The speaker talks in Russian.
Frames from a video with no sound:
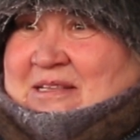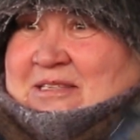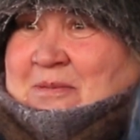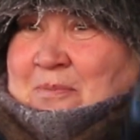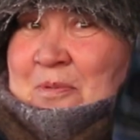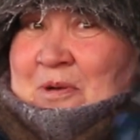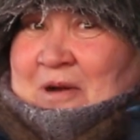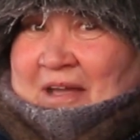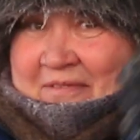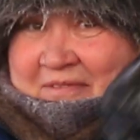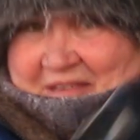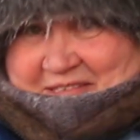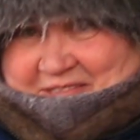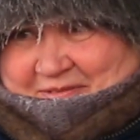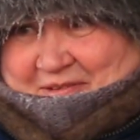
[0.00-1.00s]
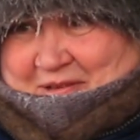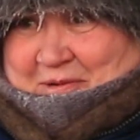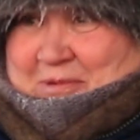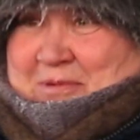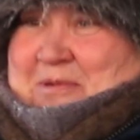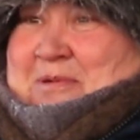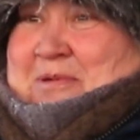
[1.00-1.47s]
один пуховик
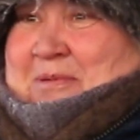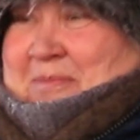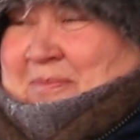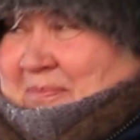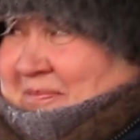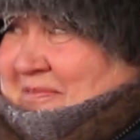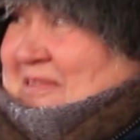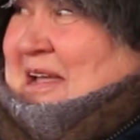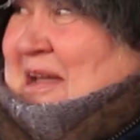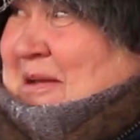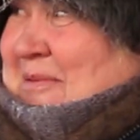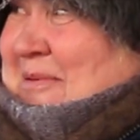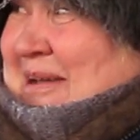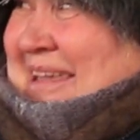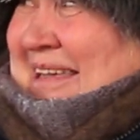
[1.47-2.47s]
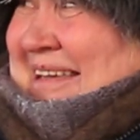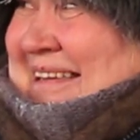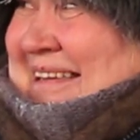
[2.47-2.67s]
сверху. Второй.